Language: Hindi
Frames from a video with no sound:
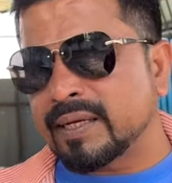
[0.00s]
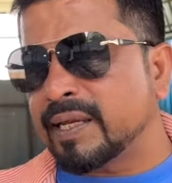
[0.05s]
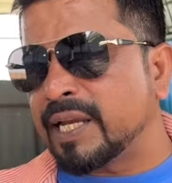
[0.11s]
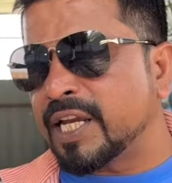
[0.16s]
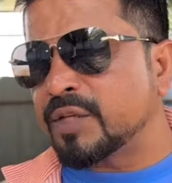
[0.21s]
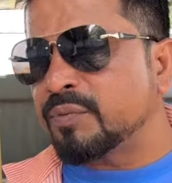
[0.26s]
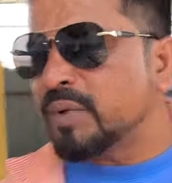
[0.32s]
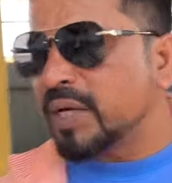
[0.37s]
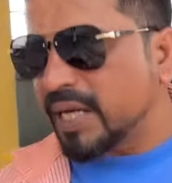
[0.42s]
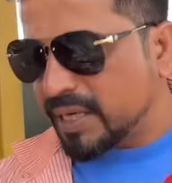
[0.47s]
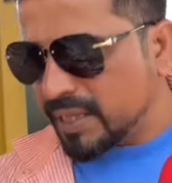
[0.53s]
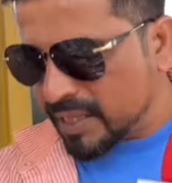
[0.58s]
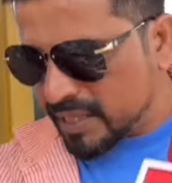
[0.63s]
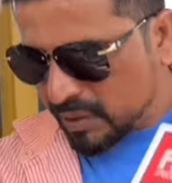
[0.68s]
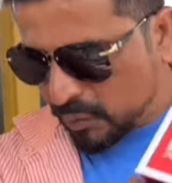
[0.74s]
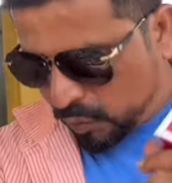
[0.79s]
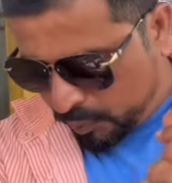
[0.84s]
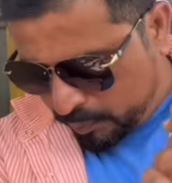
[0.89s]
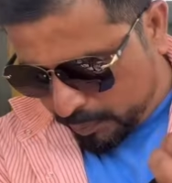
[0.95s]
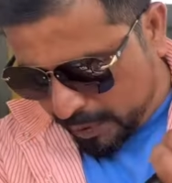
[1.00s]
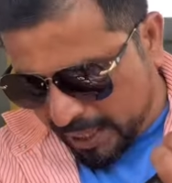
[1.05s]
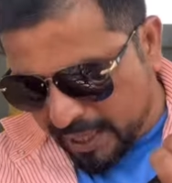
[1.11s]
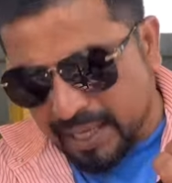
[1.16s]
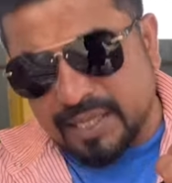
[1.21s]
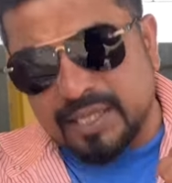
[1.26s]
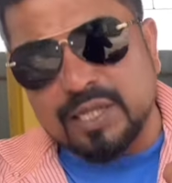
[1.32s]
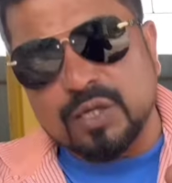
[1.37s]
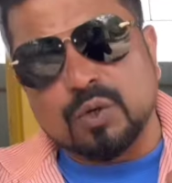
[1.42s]
केज में रखने से वो
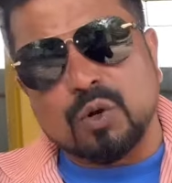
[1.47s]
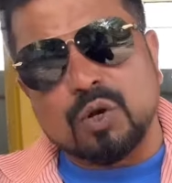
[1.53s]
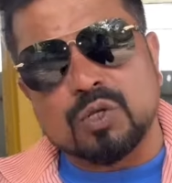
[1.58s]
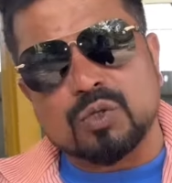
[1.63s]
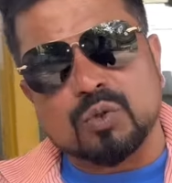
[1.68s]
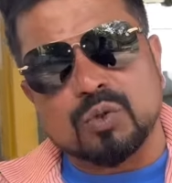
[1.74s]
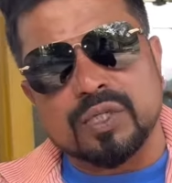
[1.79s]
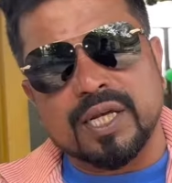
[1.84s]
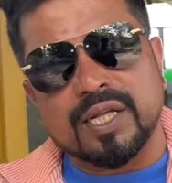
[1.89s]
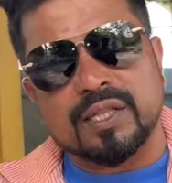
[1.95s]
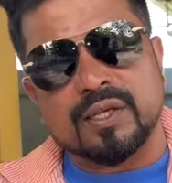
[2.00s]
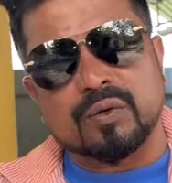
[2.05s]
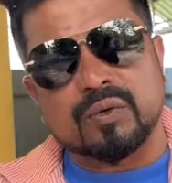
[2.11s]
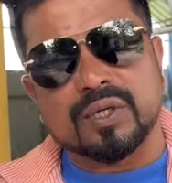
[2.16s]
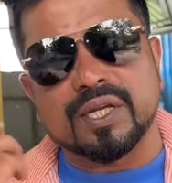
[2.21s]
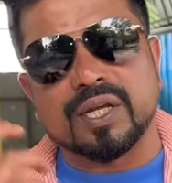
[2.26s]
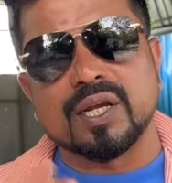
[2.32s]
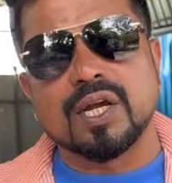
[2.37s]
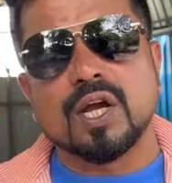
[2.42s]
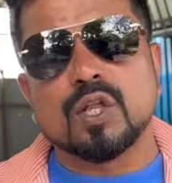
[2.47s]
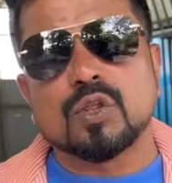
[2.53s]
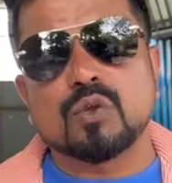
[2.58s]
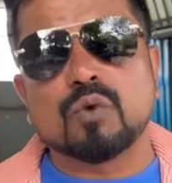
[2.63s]
पैर ऐसे क्रॉस हो जाते हैं ओके